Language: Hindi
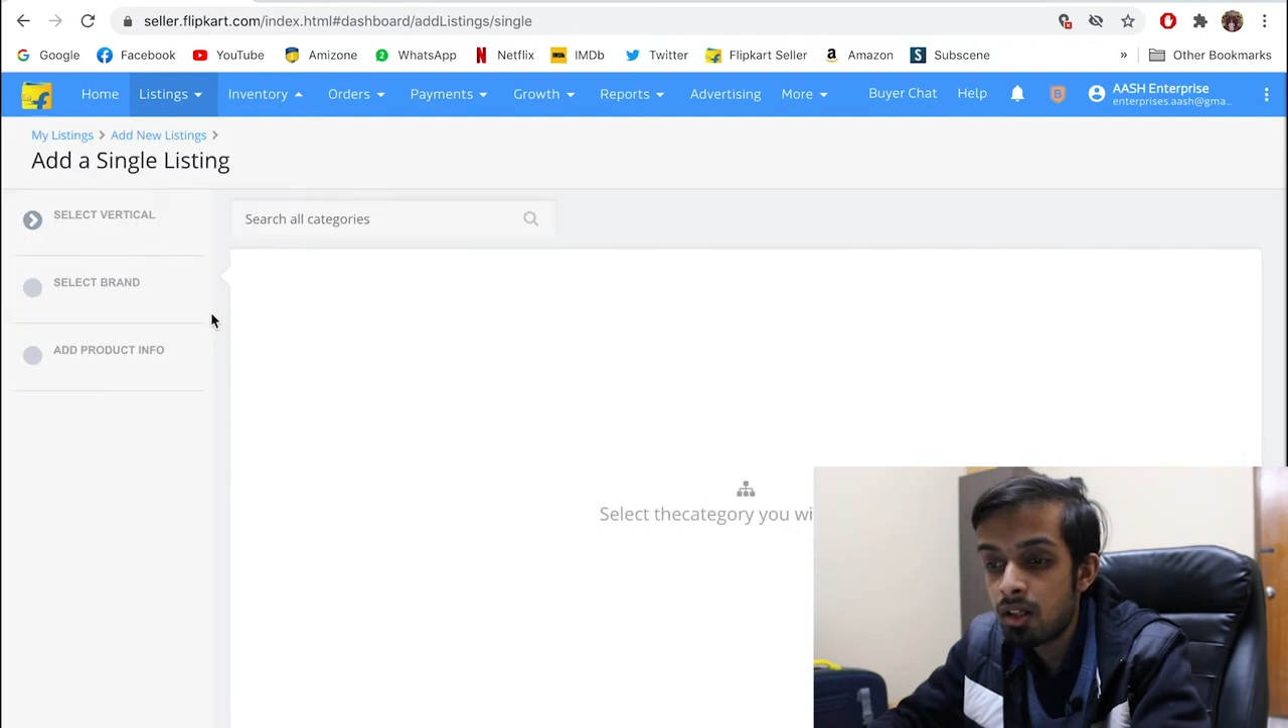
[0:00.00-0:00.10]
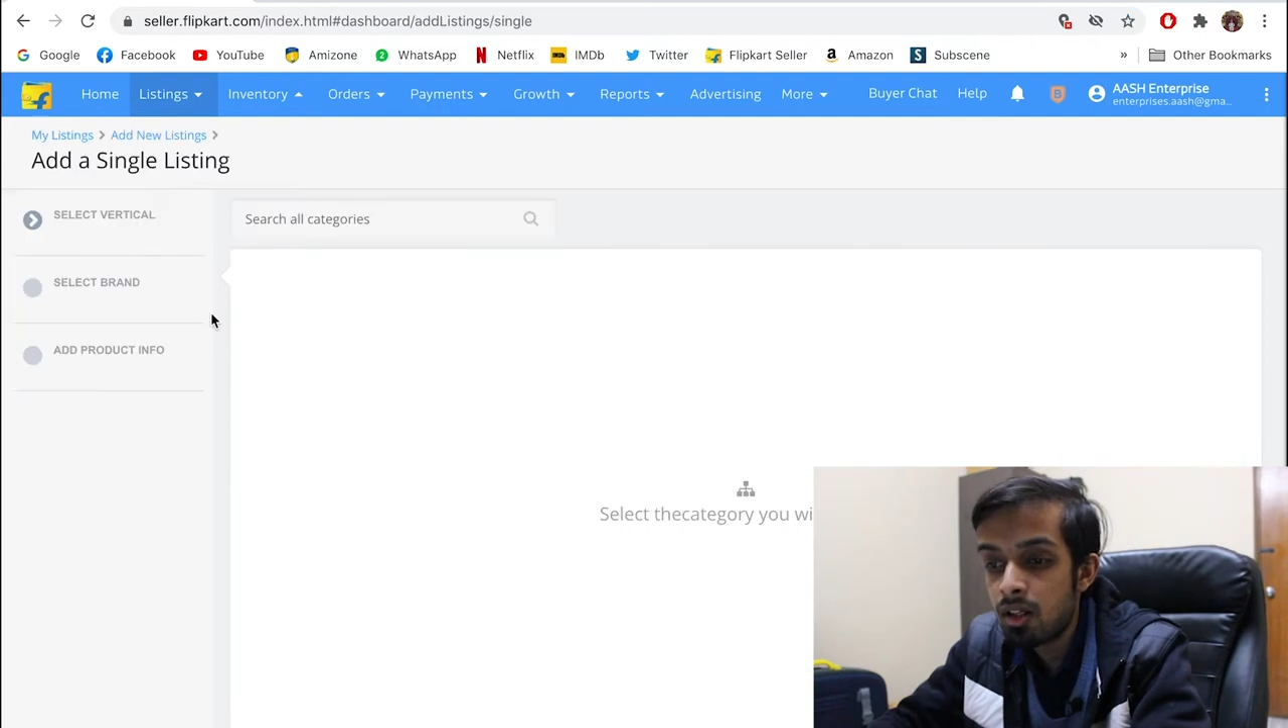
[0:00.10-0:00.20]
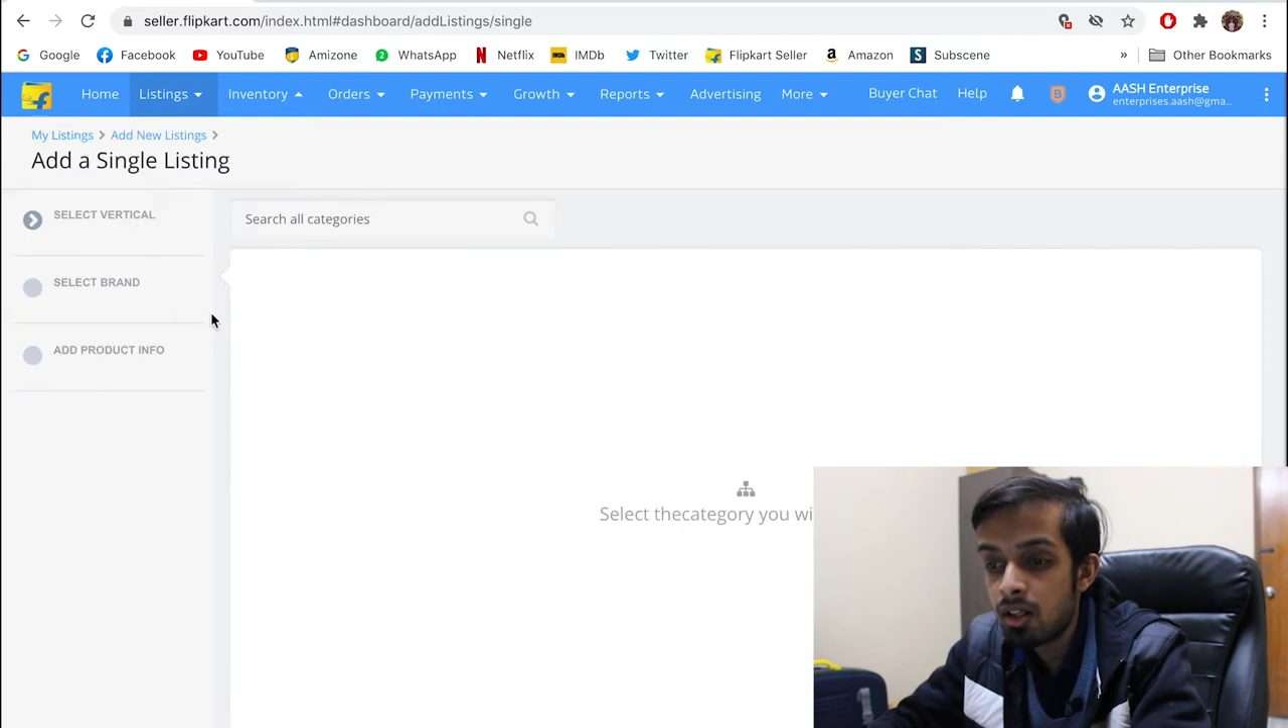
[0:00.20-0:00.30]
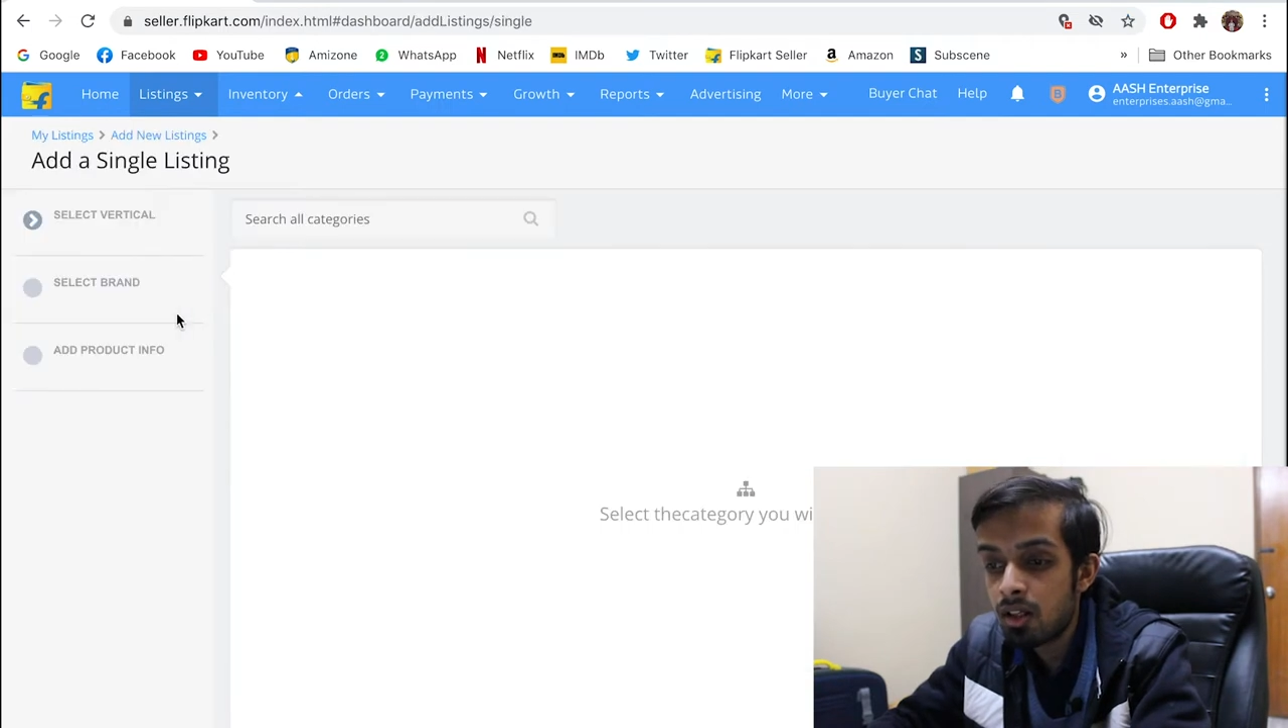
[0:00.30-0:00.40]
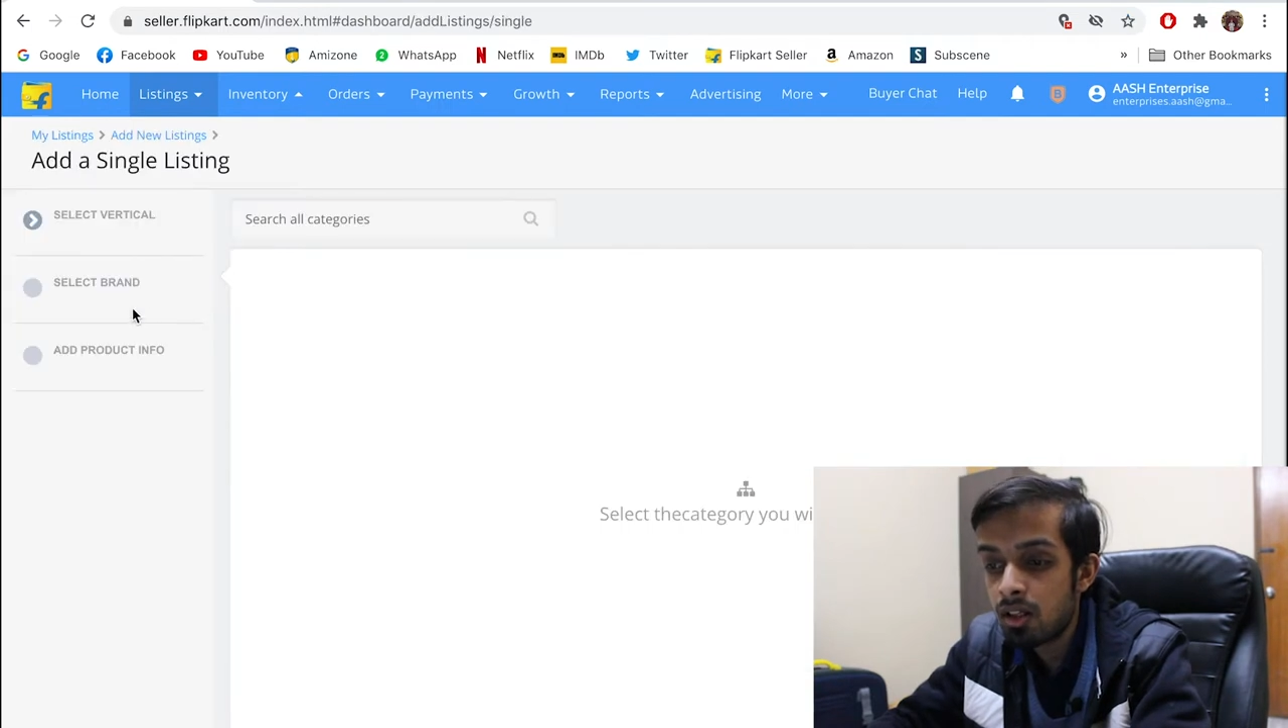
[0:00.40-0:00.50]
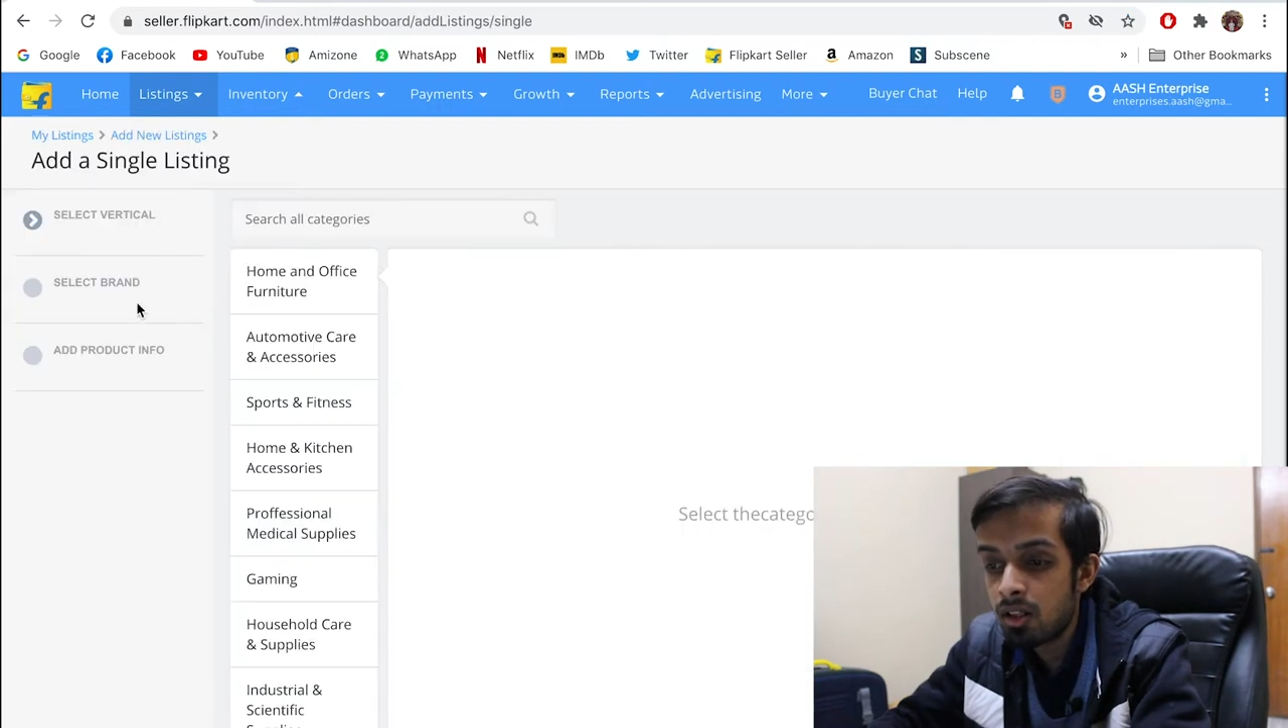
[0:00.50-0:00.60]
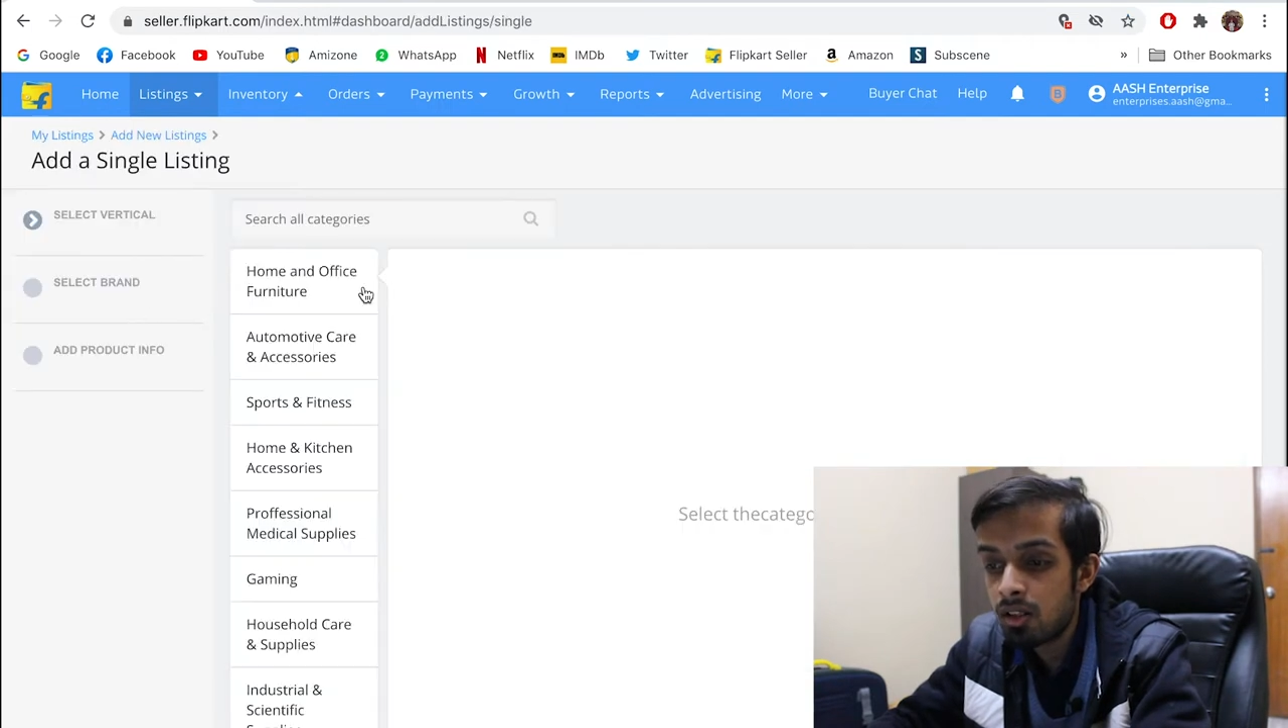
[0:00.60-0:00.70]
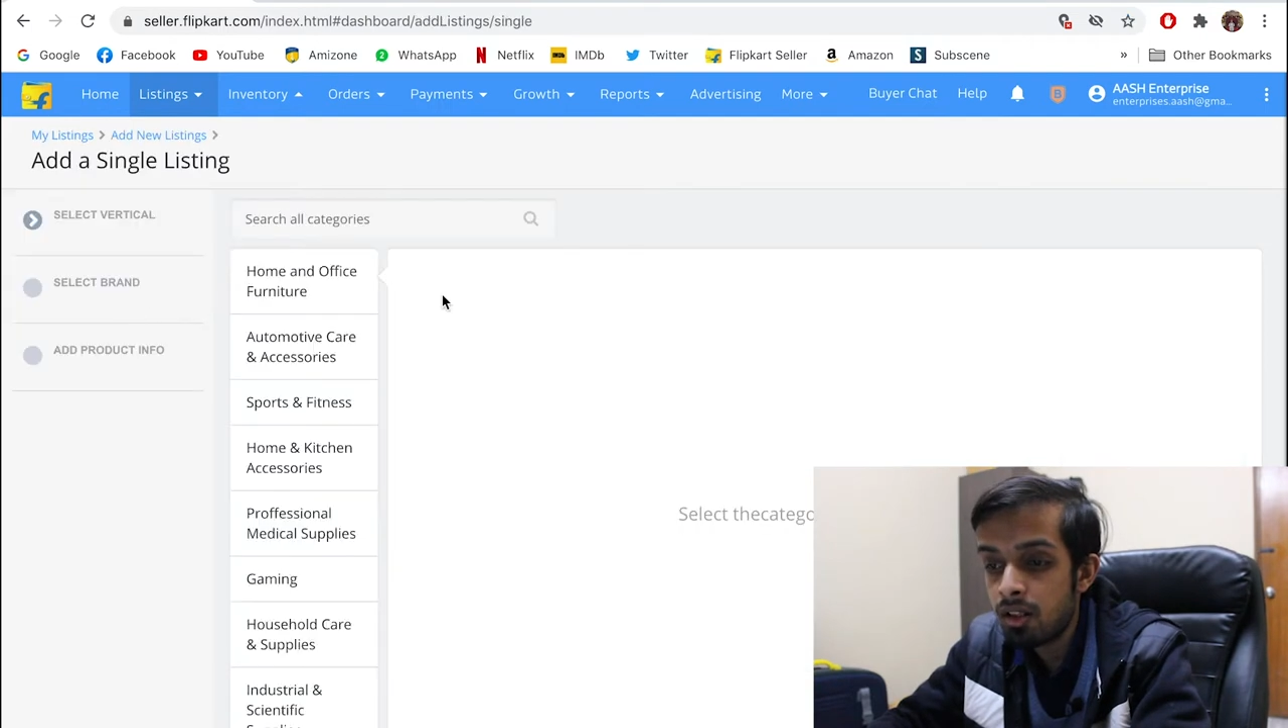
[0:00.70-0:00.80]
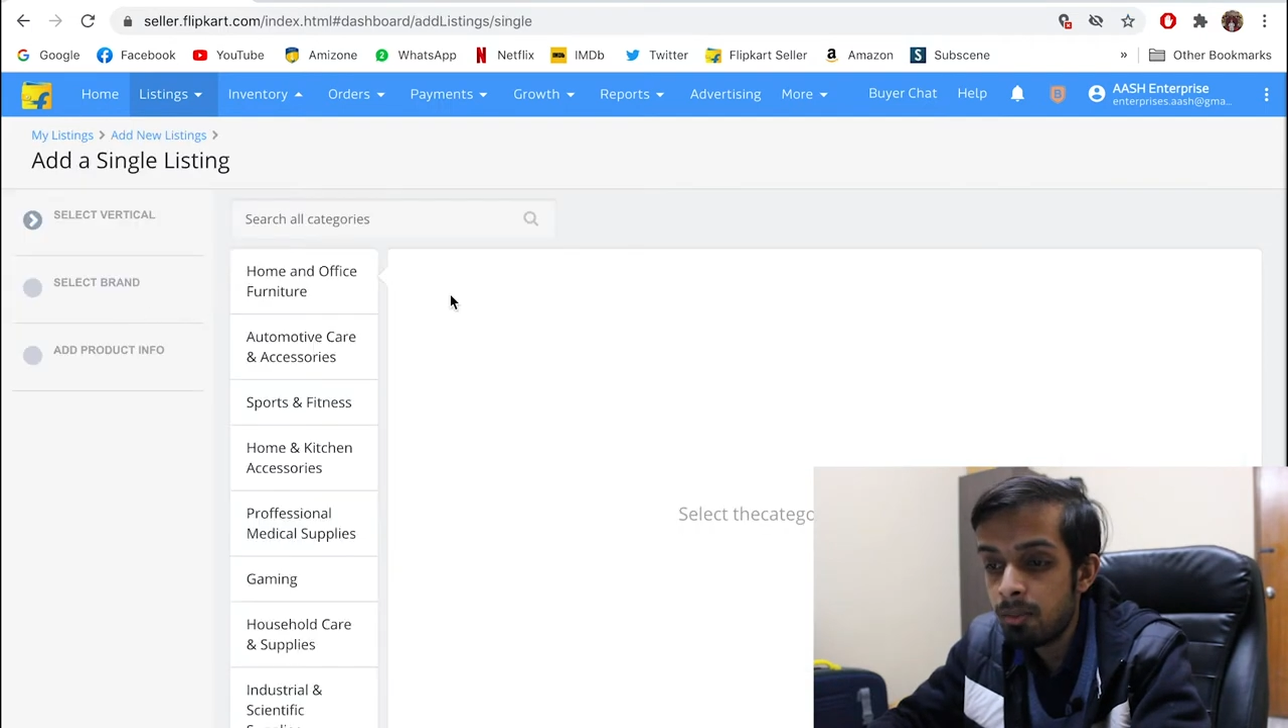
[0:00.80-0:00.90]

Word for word: क्लिक करके देखते